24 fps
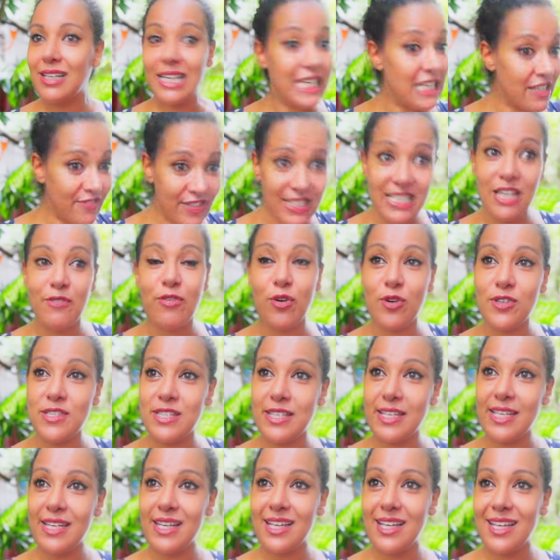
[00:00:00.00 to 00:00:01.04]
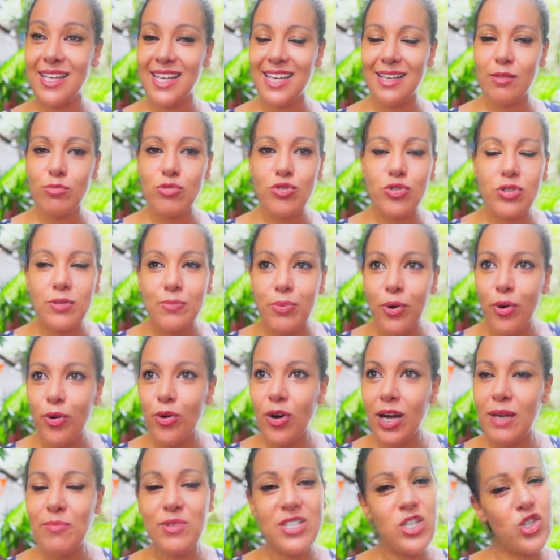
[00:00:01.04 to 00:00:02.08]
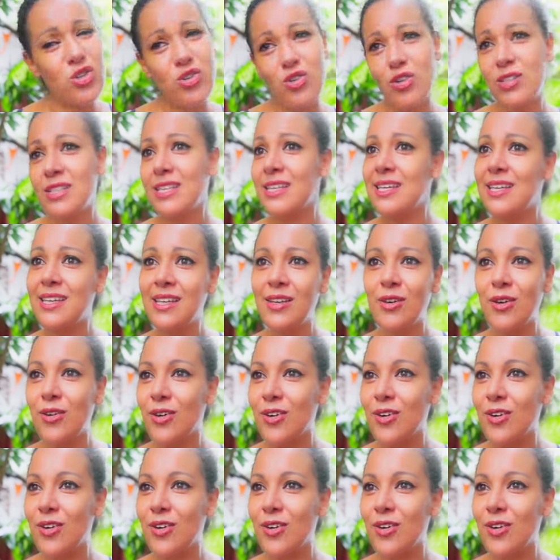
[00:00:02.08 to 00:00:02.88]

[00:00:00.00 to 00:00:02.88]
Évite les Français. Je dis pourquoi Il me dit je te connais.